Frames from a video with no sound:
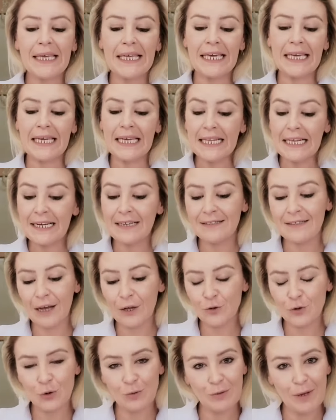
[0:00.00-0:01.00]
Peki ilk
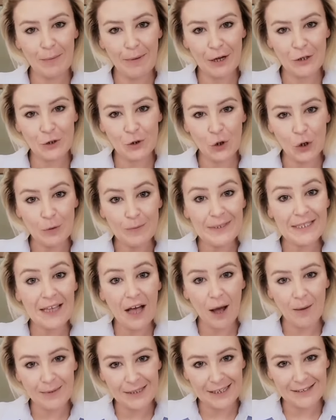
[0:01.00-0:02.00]
hata türüne başlıyorum
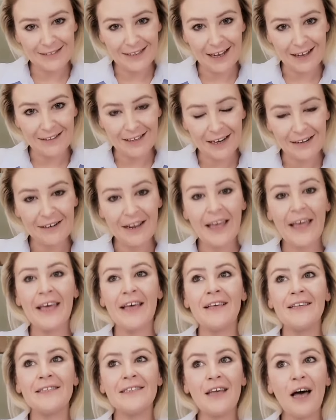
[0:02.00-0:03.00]
sabit hatalar.
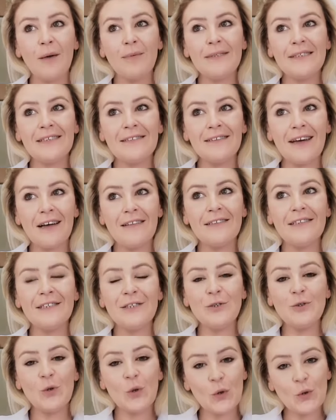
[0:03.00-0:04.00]
Sabit
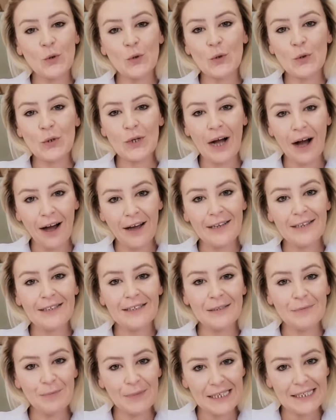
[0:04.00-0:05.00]
hataların yönü,
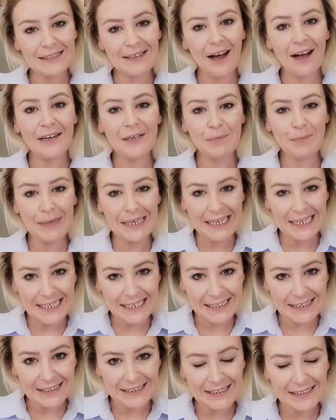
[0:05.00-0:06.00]
kaynağı, miktarı
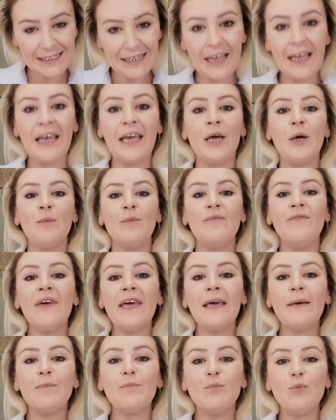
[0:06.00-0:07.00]
bilinir
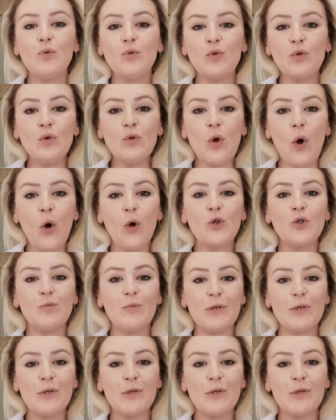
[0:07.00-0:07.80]
ve bütün